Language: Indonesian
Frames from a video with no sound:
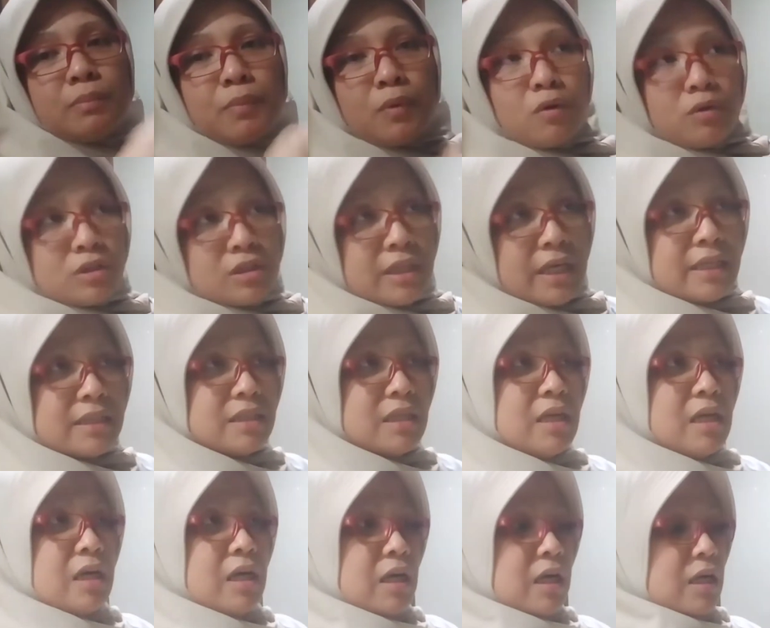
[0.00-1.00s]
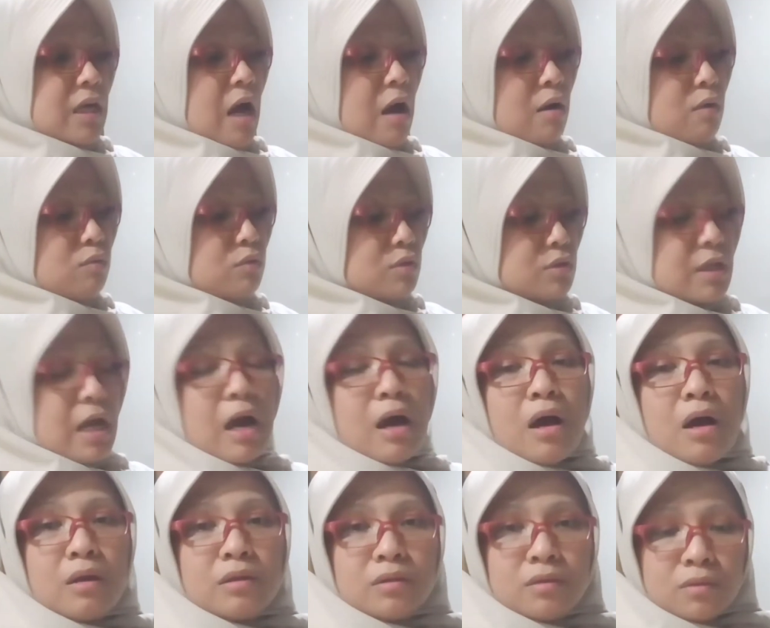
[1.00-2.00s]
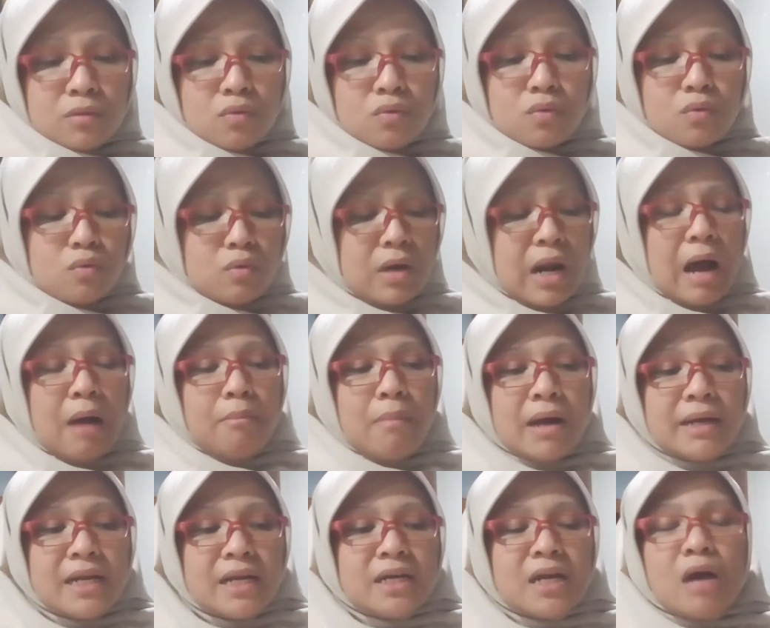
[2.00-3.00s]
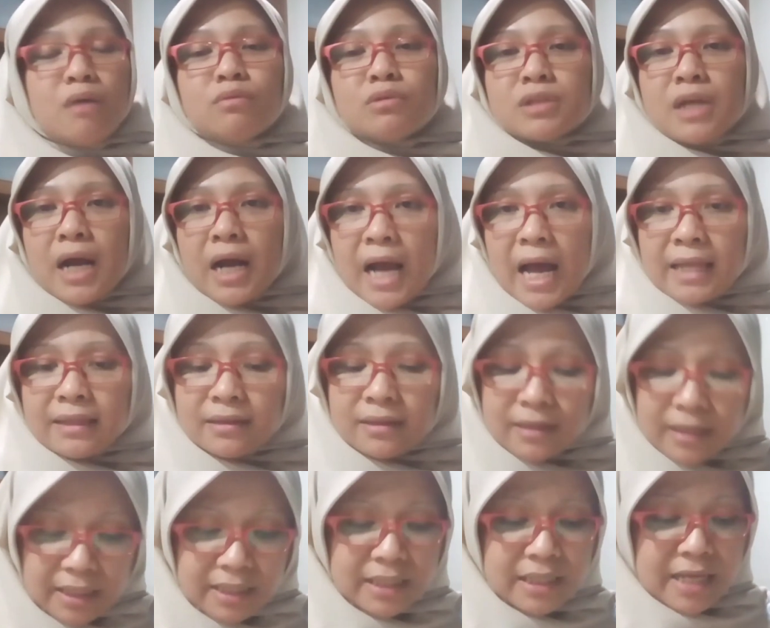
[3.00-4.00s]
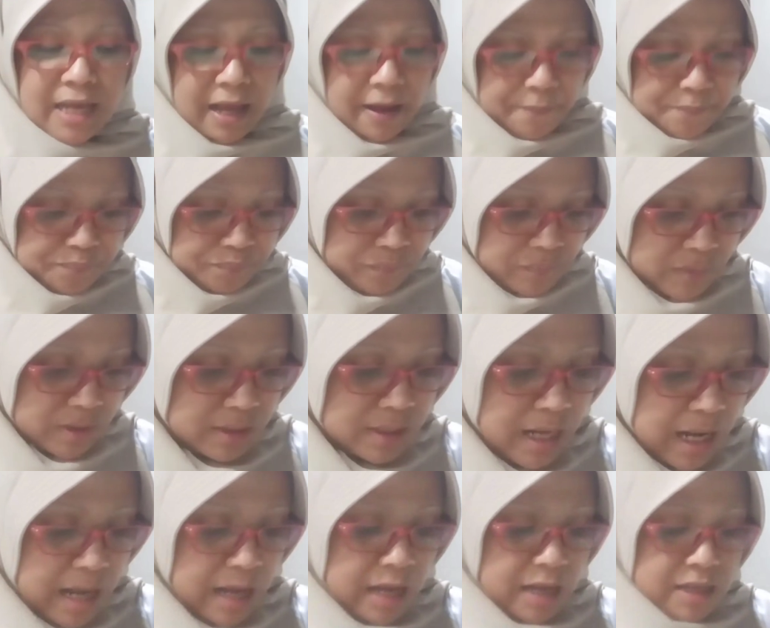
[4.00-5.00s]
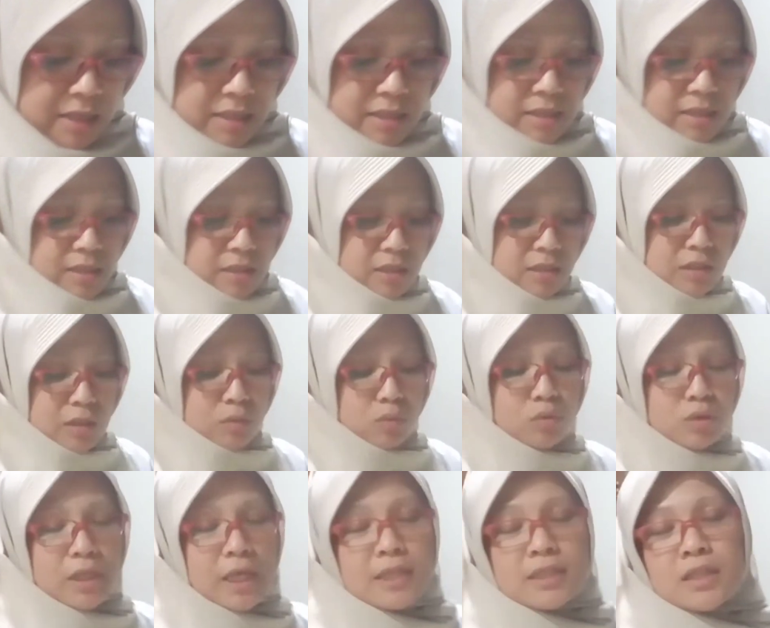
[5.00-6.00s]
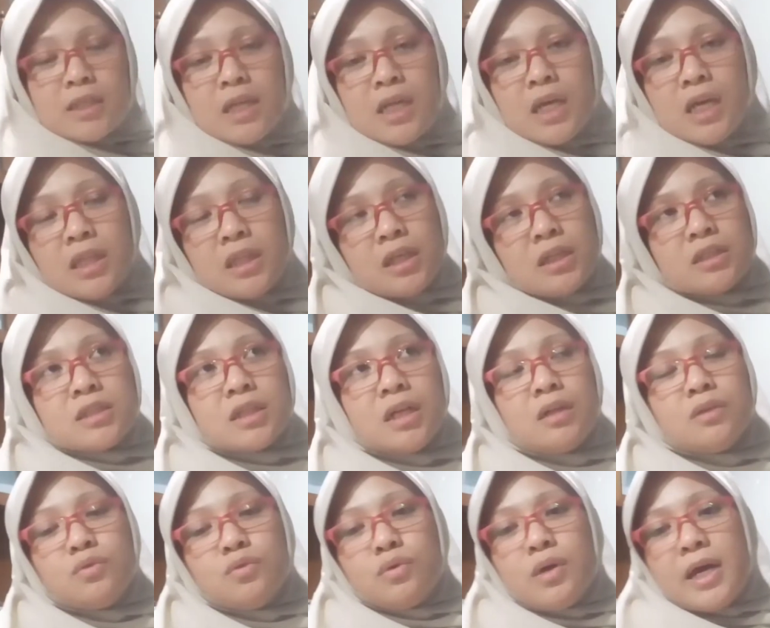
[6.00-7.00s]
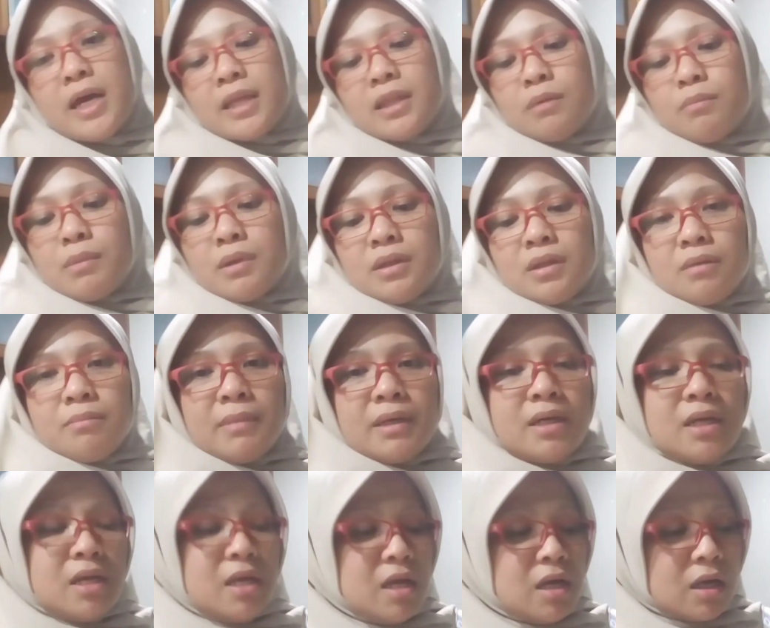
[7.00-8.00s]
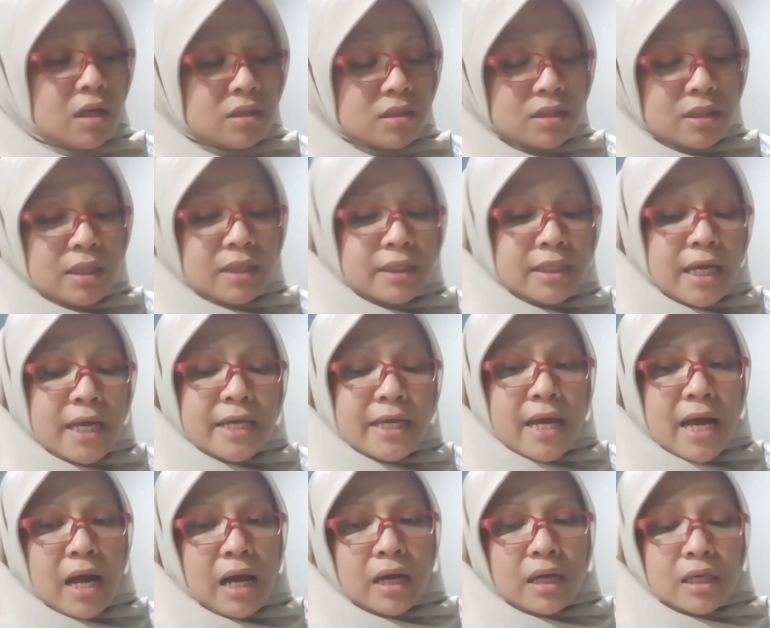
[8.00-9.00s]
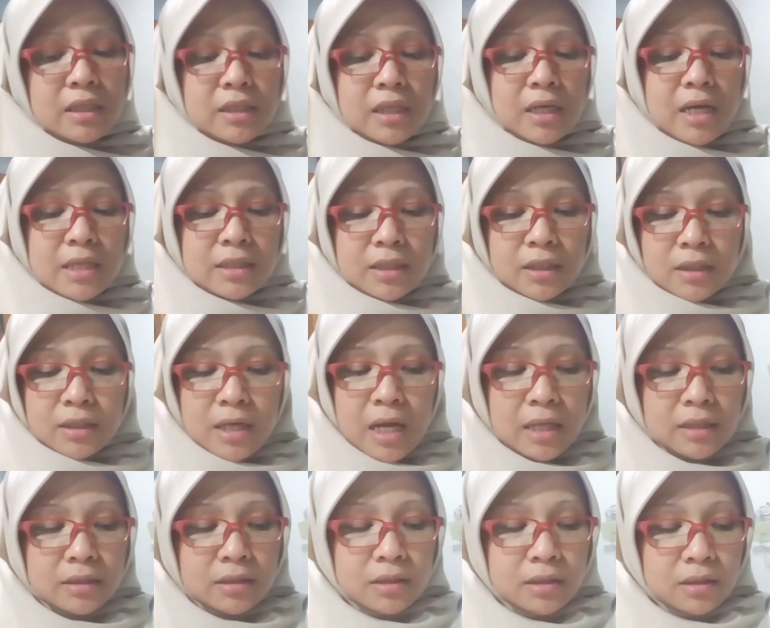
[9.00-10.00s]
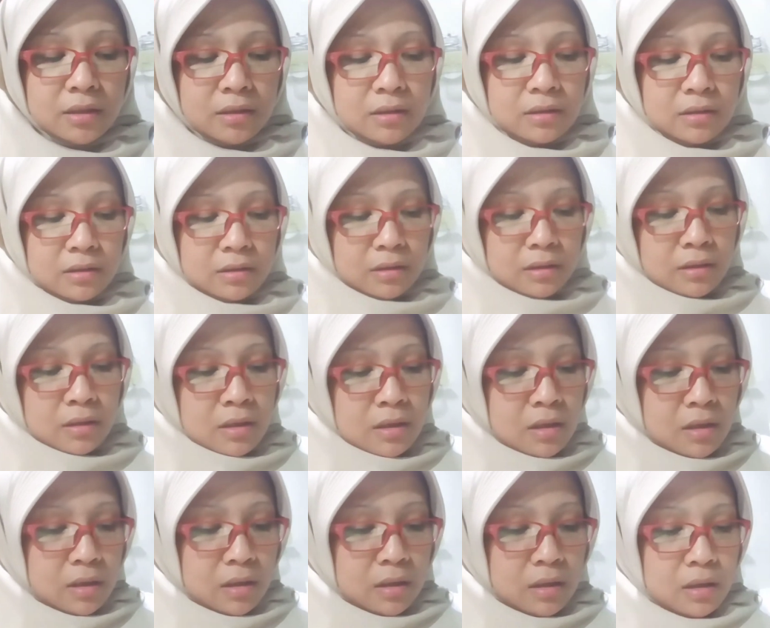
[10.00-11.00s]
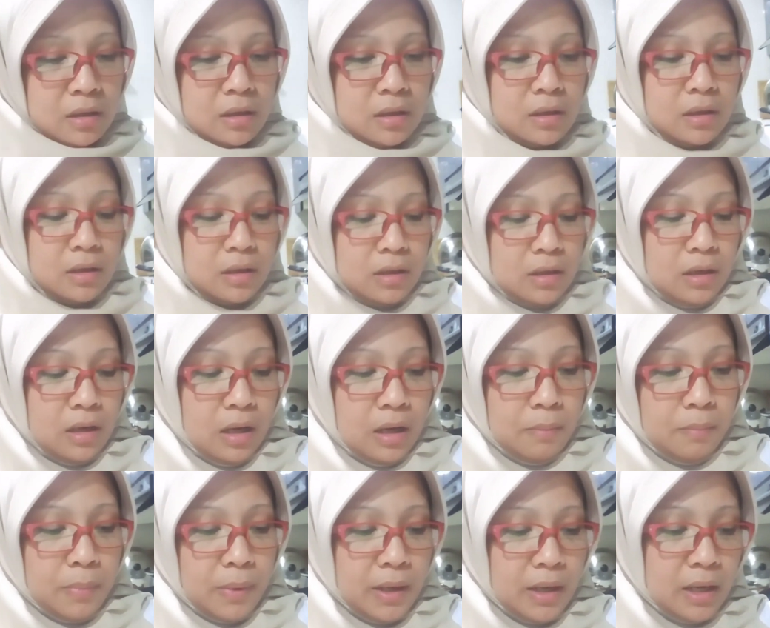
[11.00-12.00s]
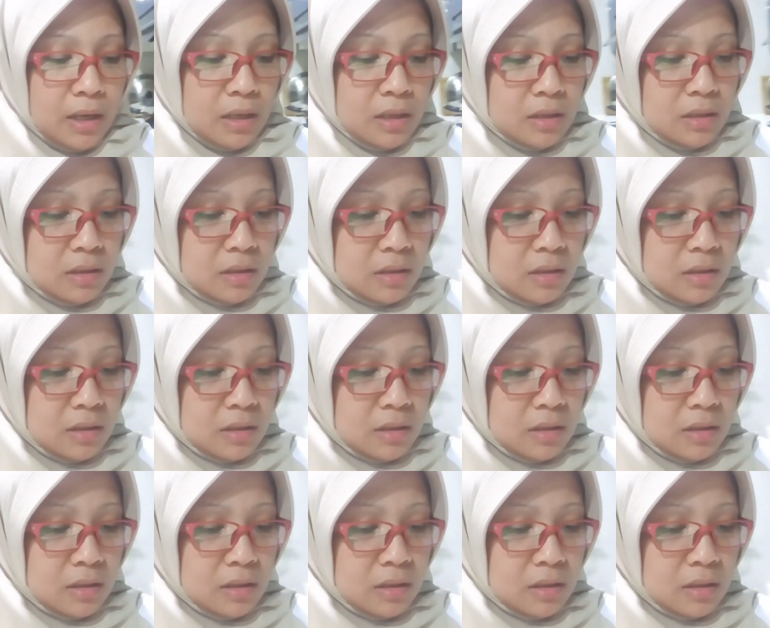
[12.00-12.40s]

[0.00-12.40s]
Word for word: diproses nggak usah nunggu lama dan nggak usah ngantri ya nah di situ saya sedikit kesel juga ya teman-teman keselnya ya kita datang-datang apa